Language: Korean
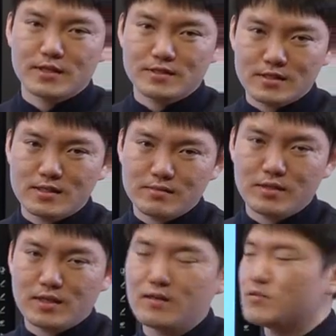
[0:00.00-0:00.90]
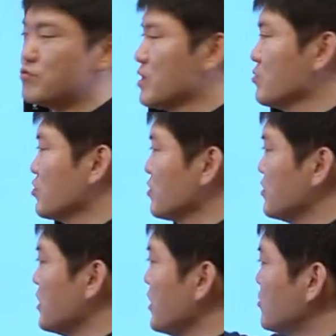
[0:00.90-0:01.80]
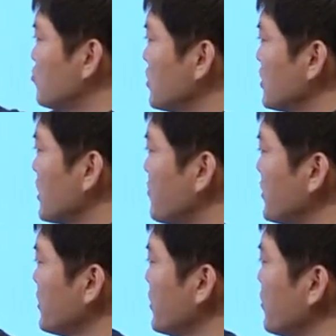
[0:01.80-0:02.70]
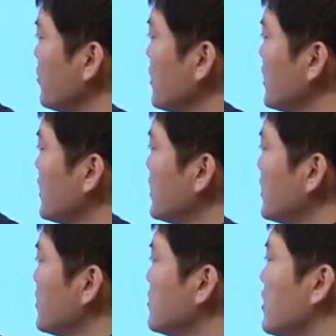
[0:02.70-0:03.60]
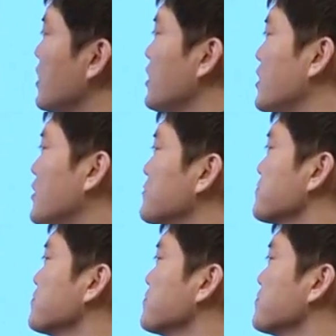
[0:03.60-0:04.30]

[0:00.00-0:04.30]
괜찮습니까? 두 개 물었는데 두 개 다 대답했나요? 네.